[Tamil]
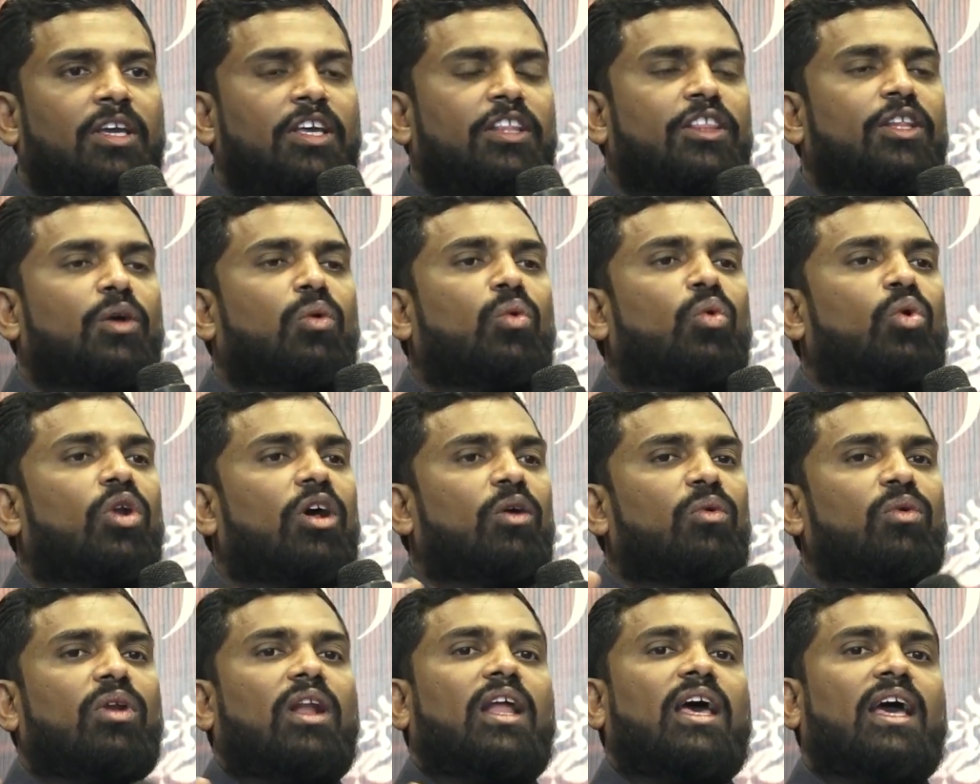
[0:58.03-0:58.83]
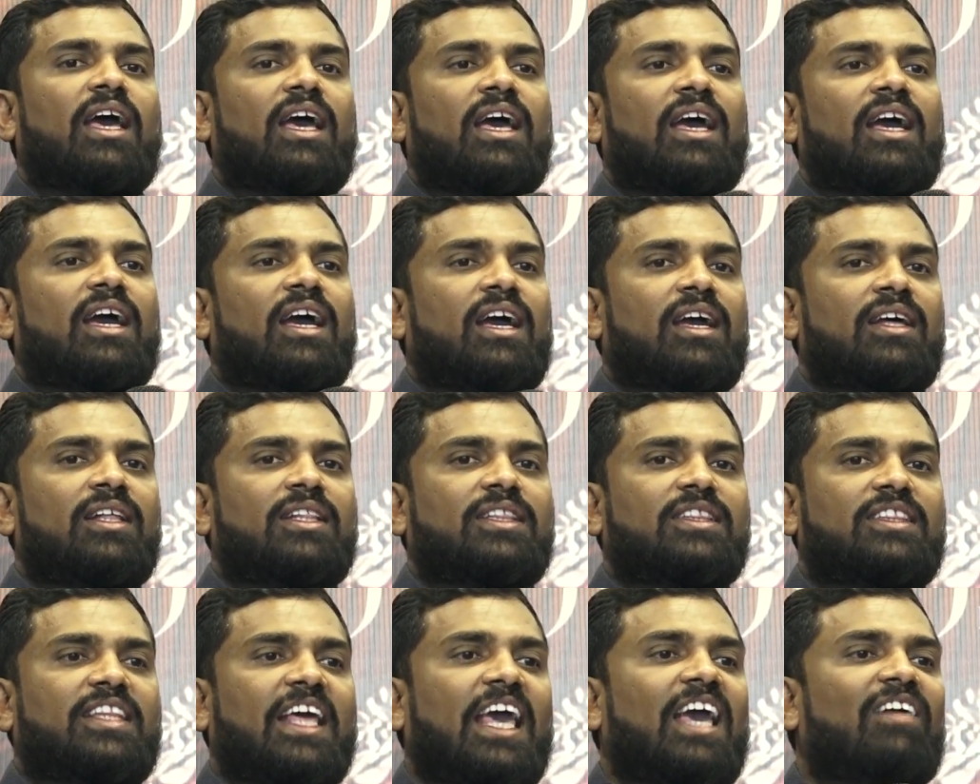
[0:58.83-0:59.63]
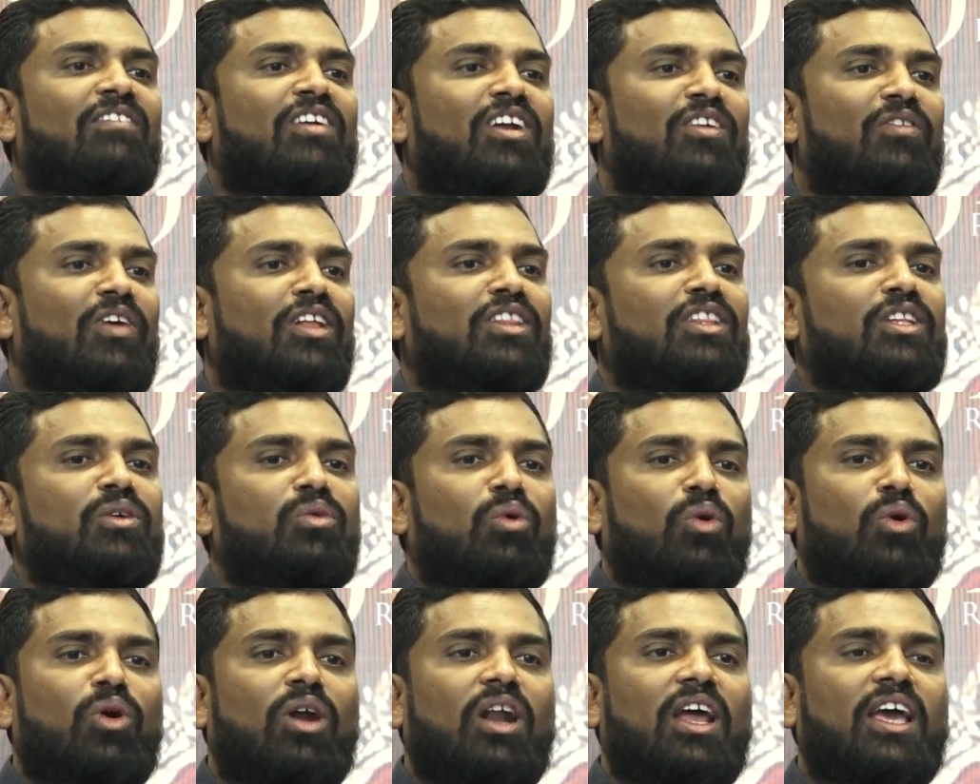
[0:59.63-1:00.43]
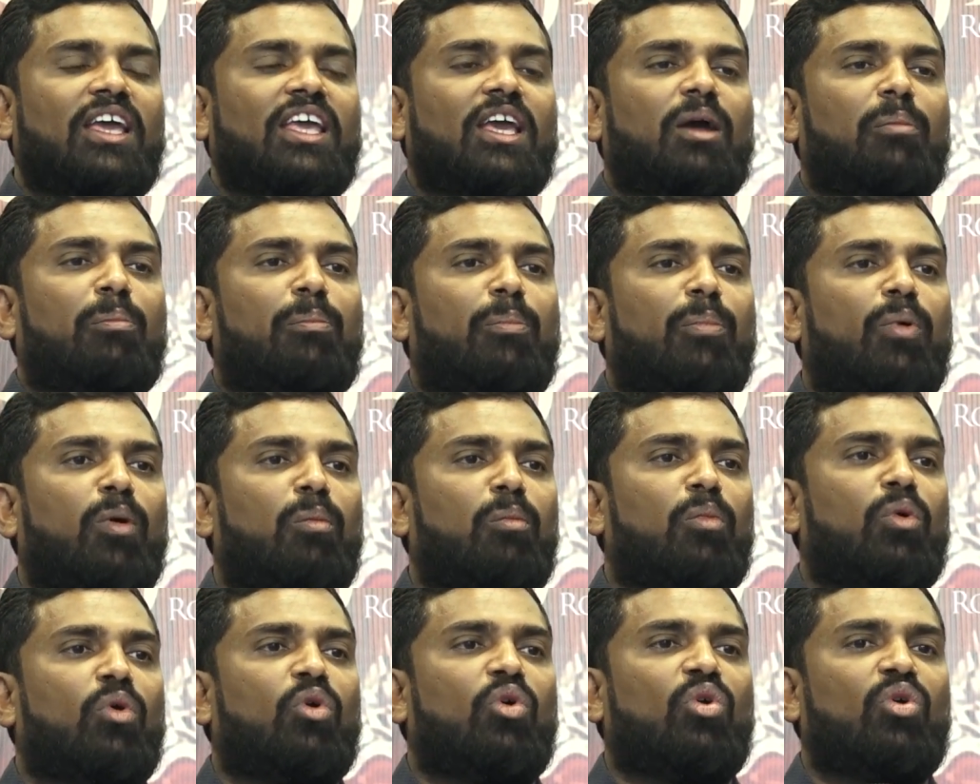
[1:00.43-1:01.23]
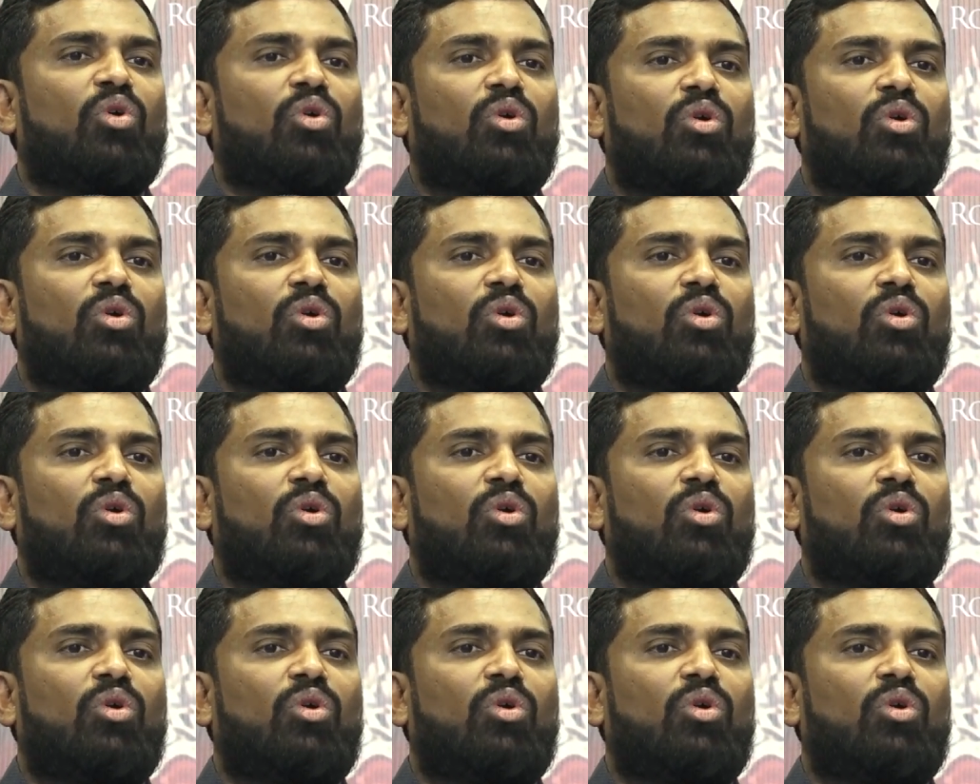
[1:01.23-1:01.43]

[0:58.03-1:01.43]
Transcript: இந்த உறவில் தேவன் வந்து உங்களை எப்பவும்